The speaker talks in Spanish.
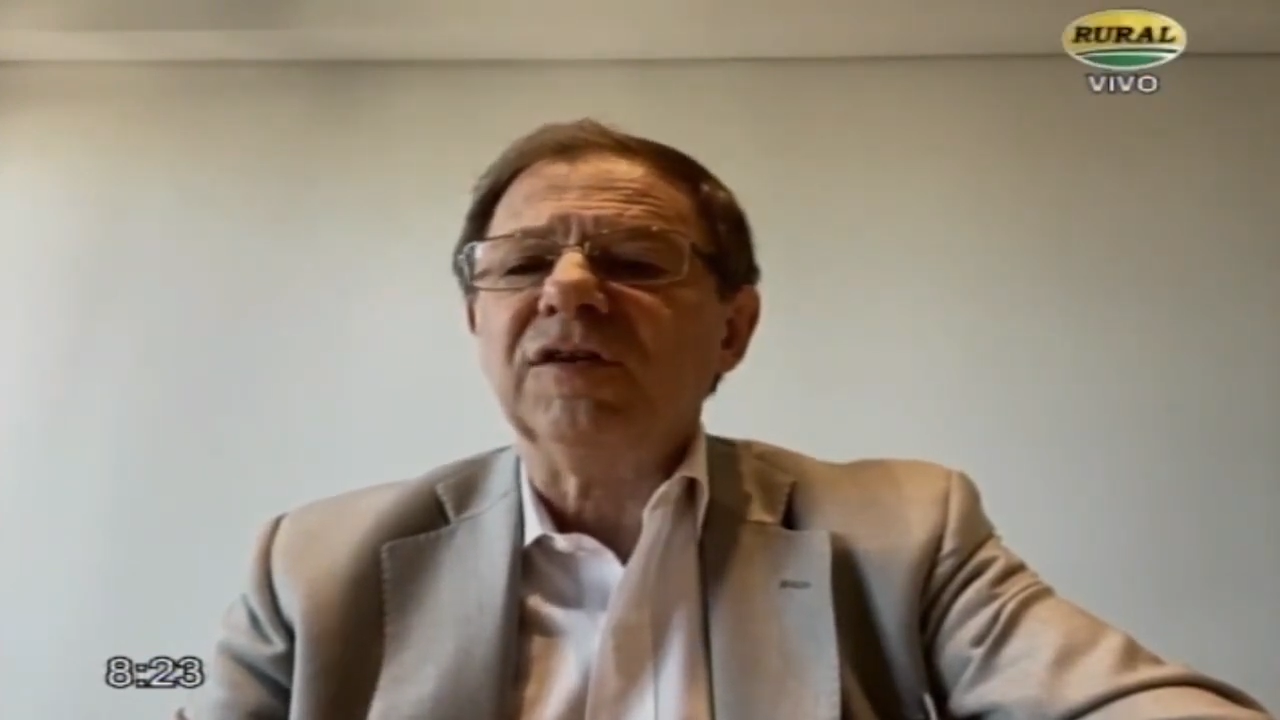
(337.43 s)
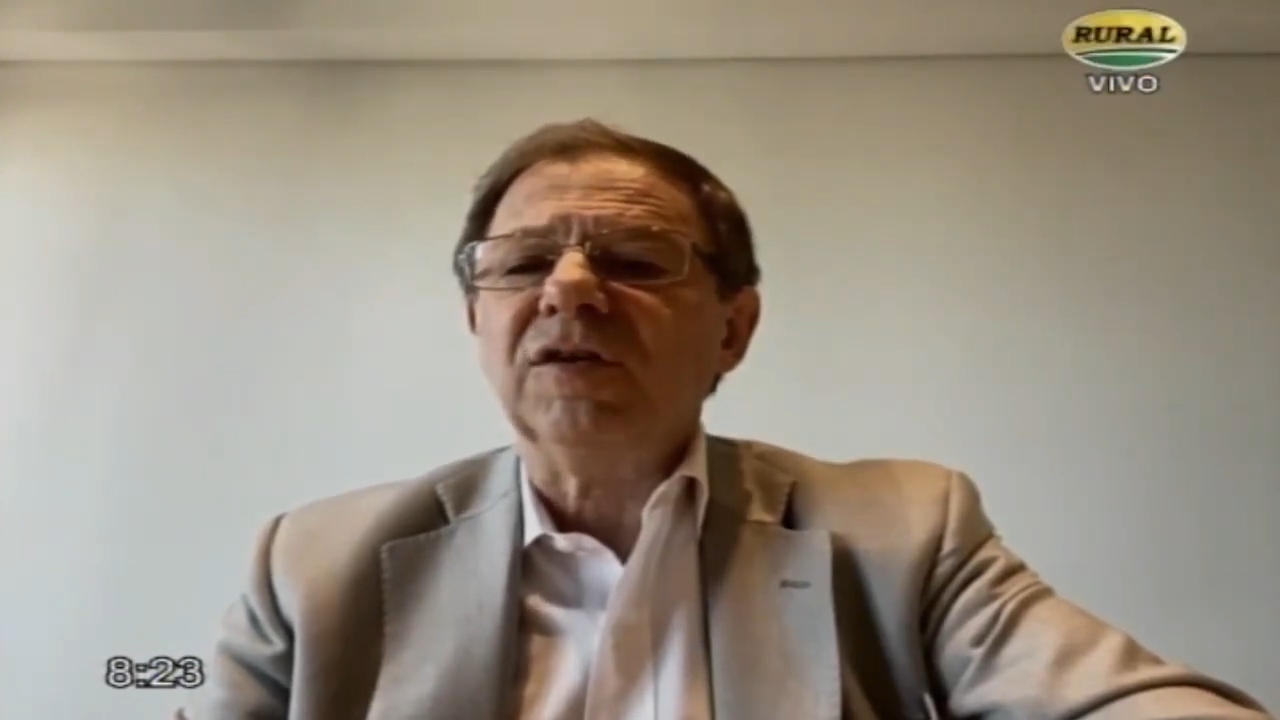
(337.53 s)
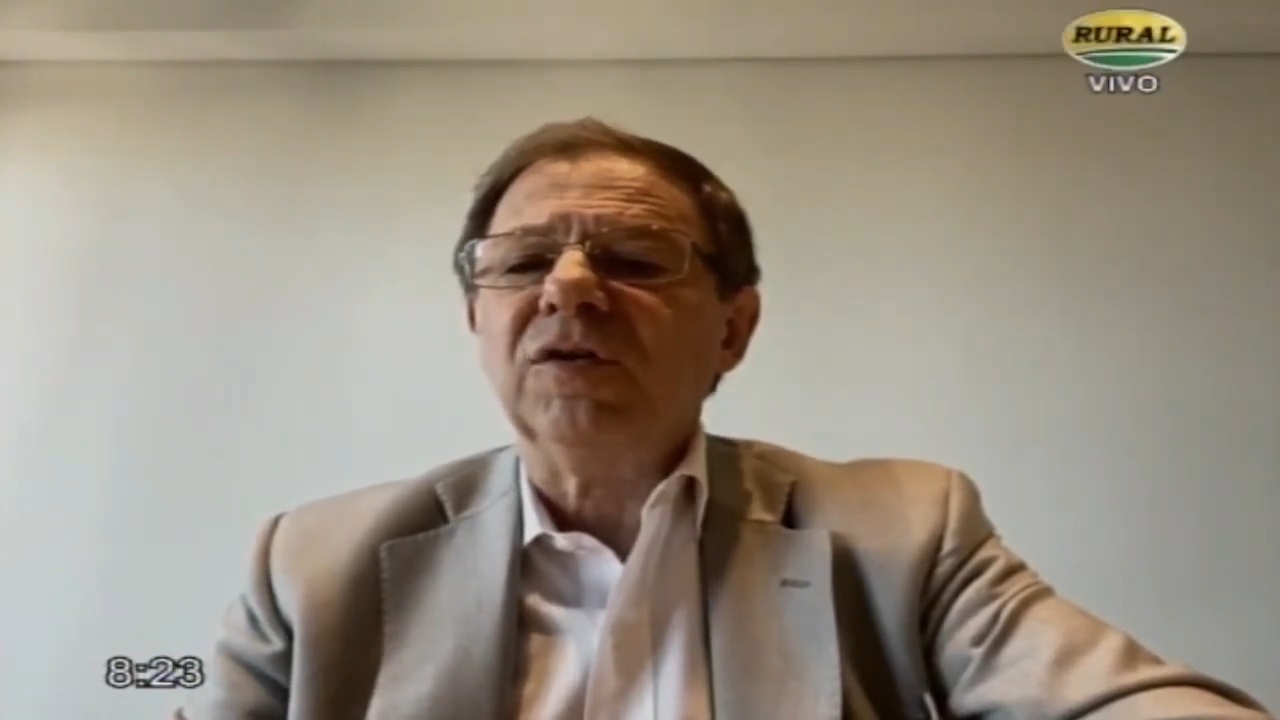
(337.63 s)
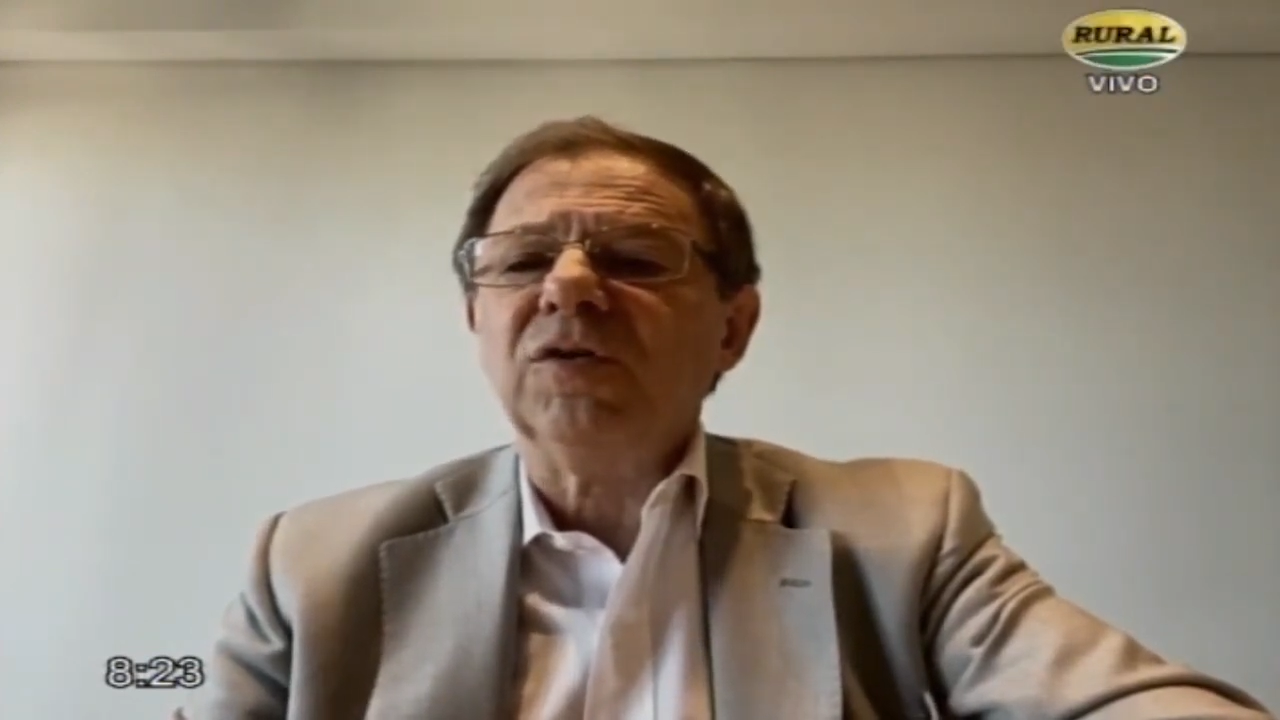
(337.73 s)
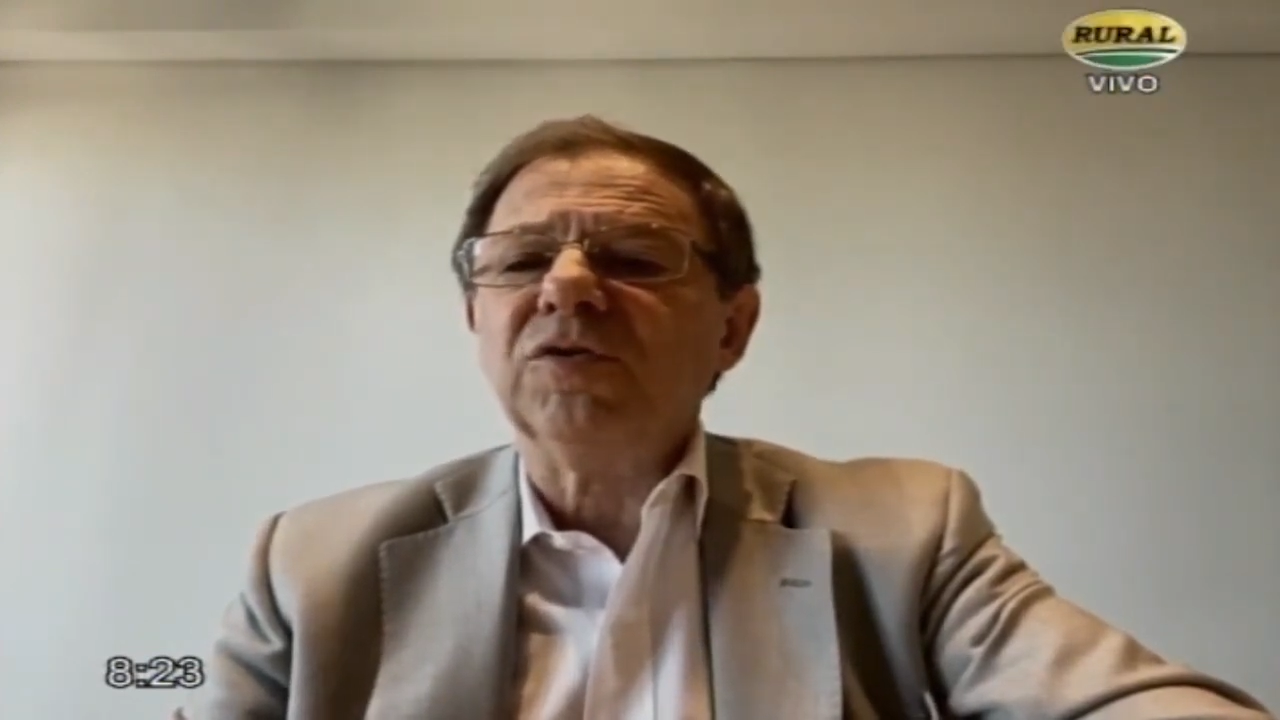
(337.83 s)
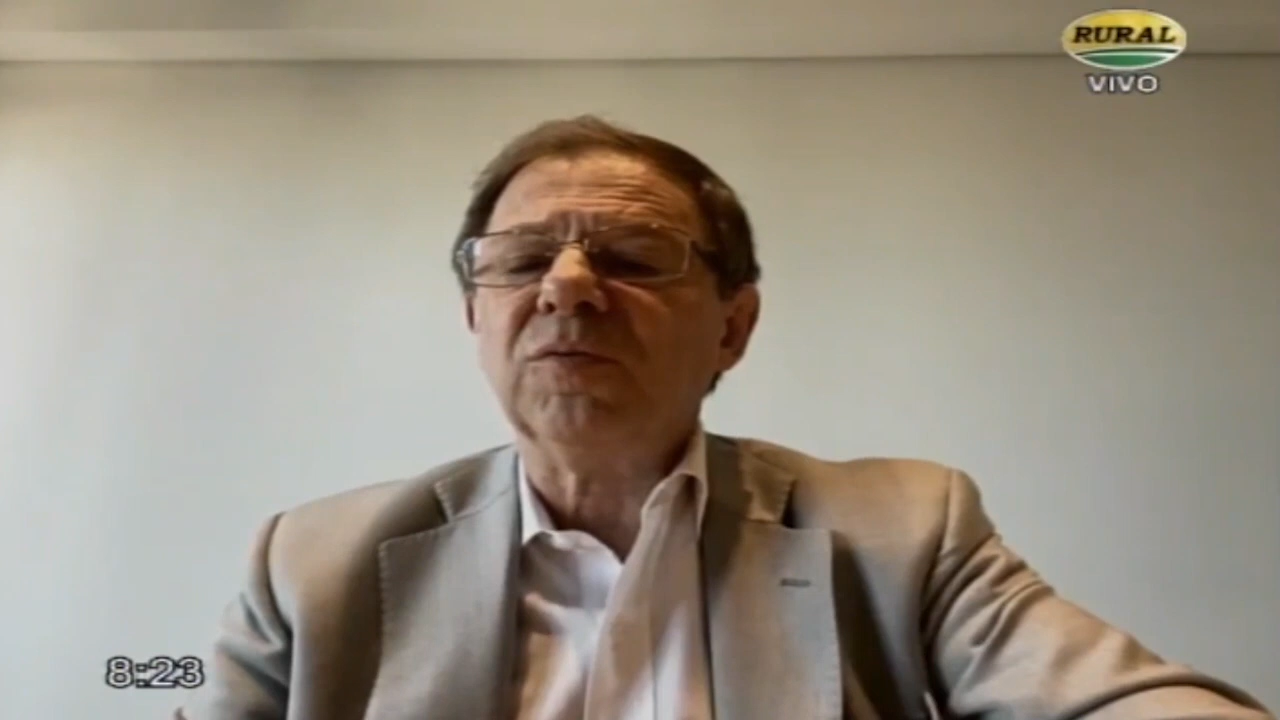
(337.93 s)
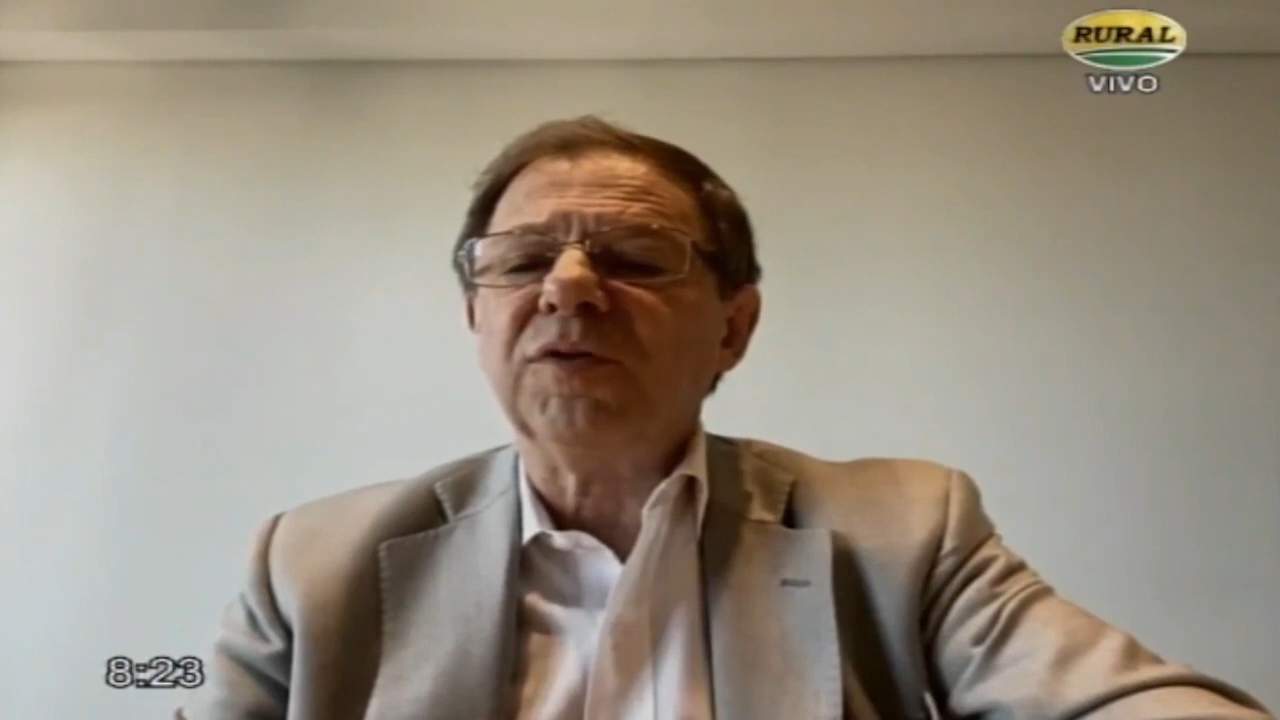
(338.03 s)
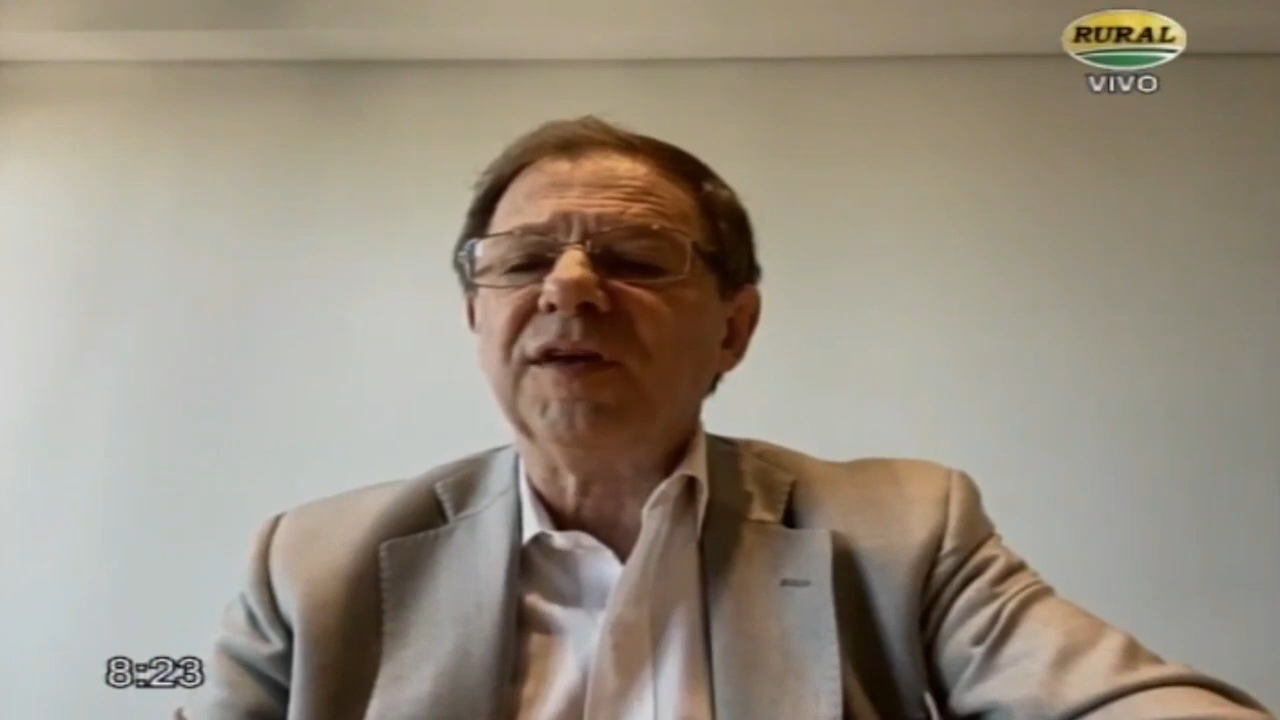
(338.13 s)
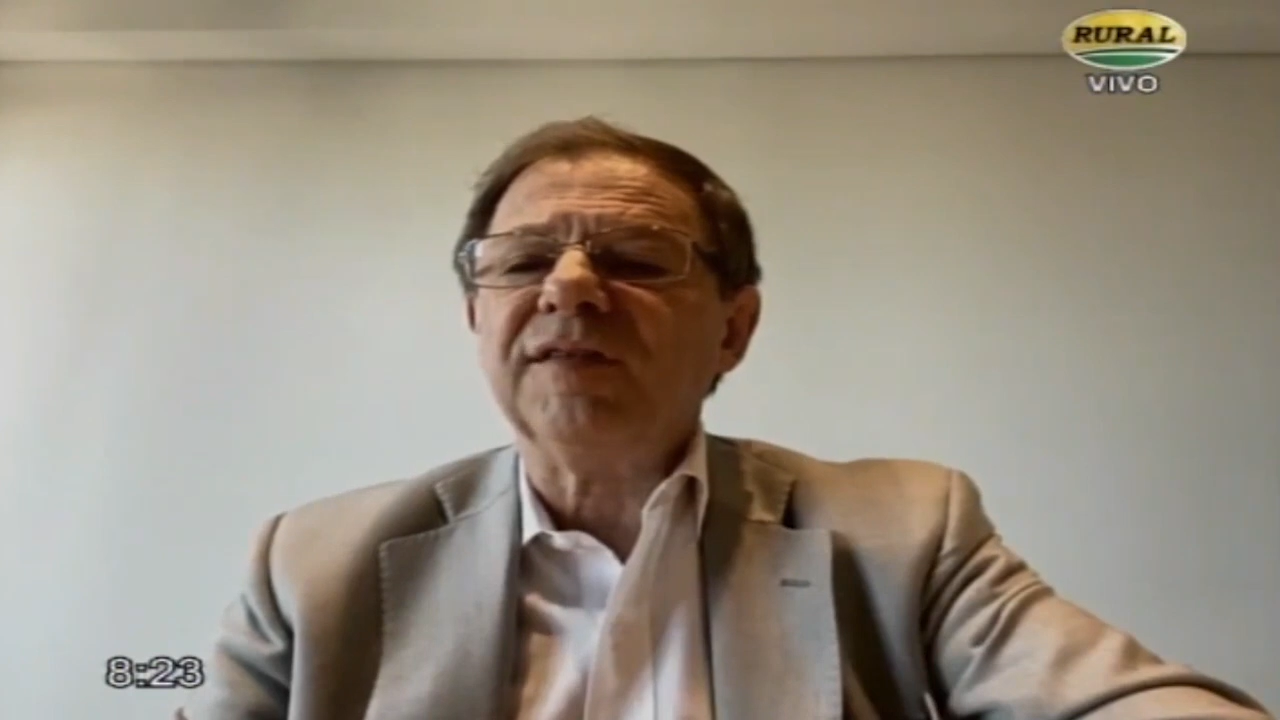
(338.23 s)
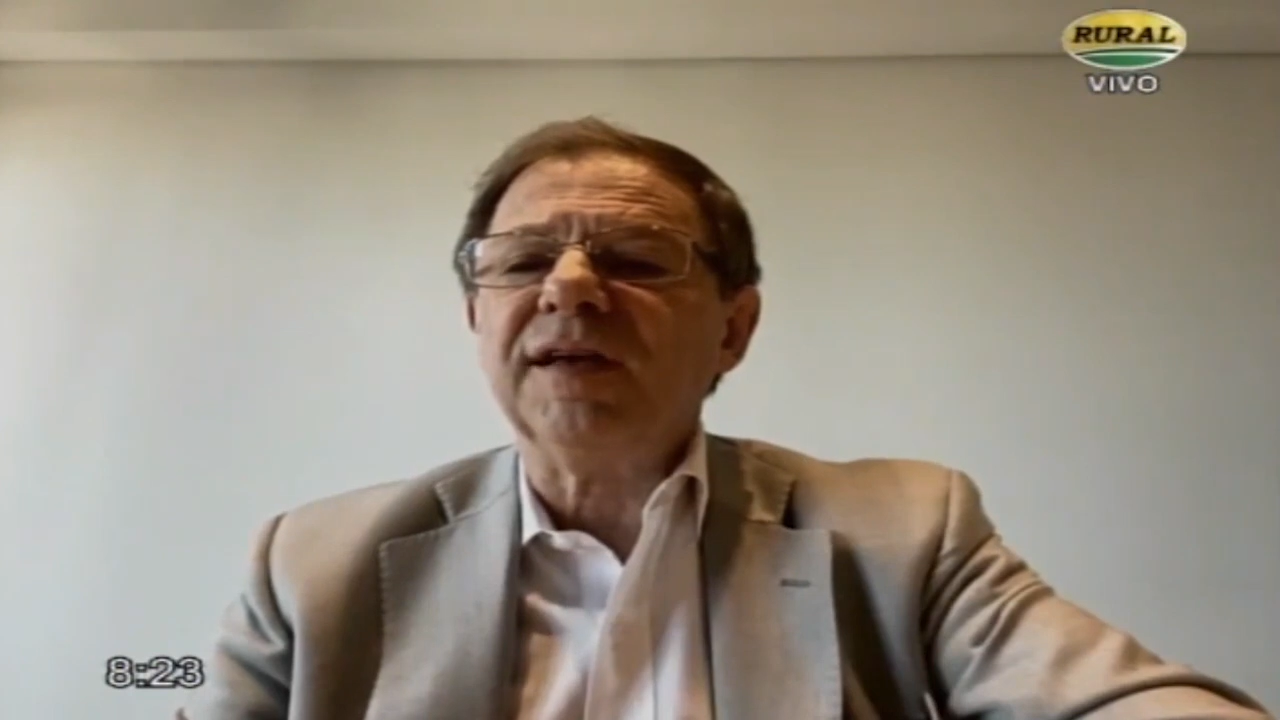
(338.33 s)
otro puede
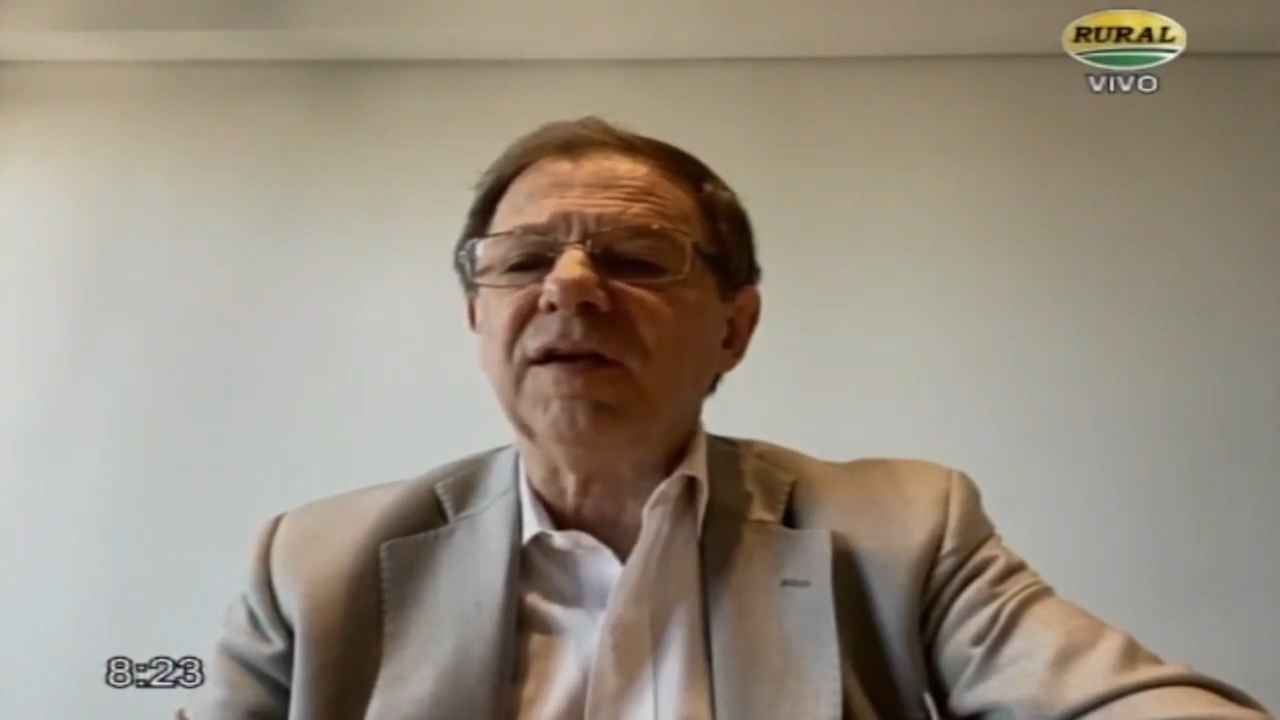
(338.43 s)
ser